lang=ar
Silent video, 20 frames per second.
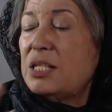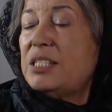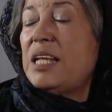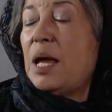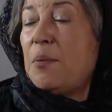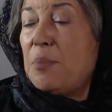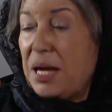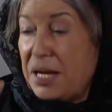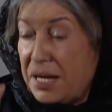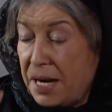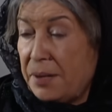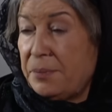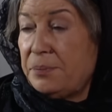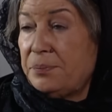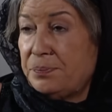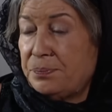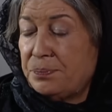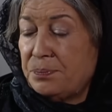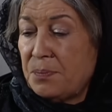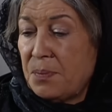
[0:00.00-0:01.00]
استبينا
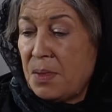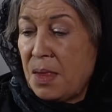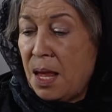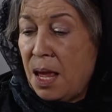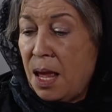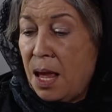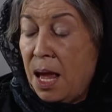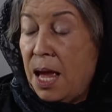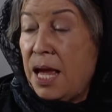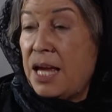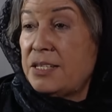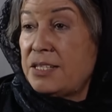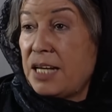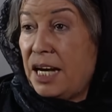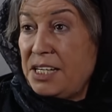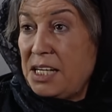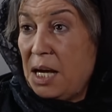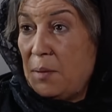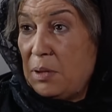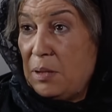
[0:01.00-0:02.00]
ايه
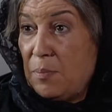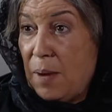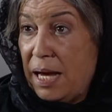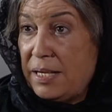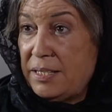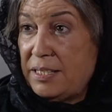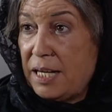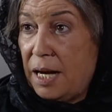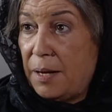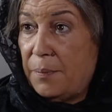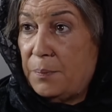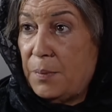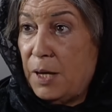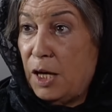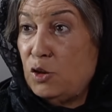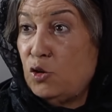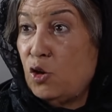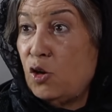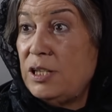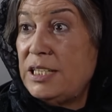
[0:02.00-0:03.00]
صحيح قبل ما انسى
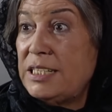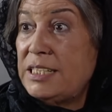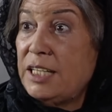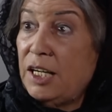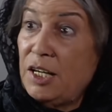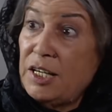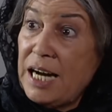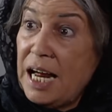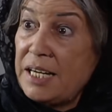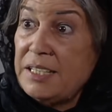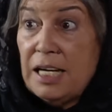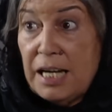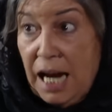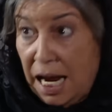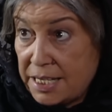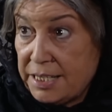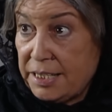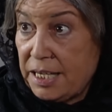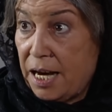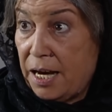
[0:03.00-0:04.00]
هدول الزعران
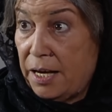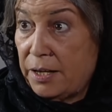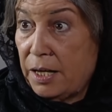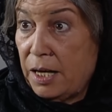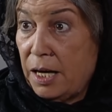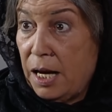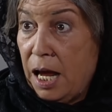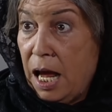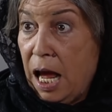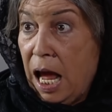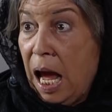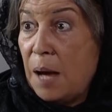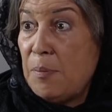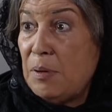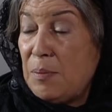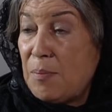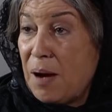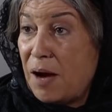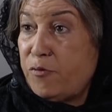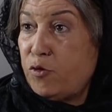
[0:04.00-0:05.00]
العسكر
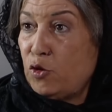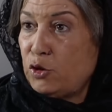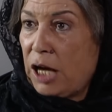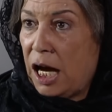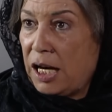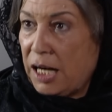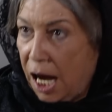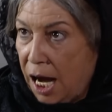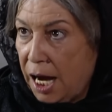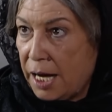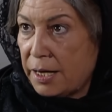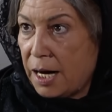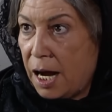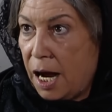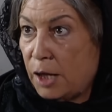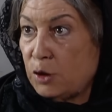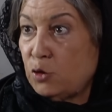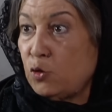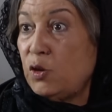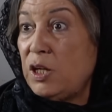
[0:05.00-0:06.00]
قبل ما فوت على الحارة
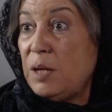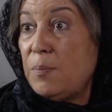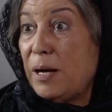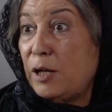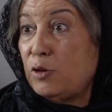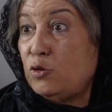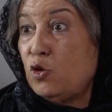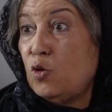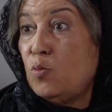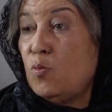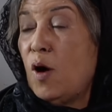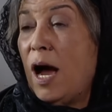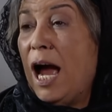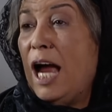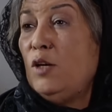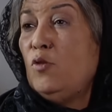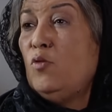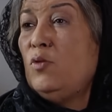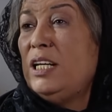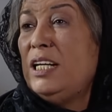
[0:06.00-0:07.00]
اعطوني مكتوب
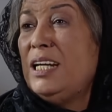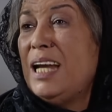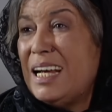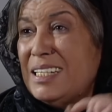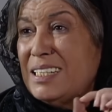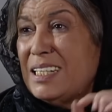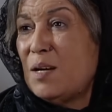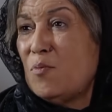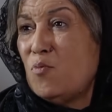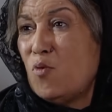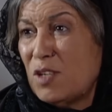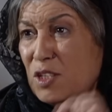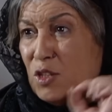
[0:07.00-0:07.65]
وقالوا لي لازم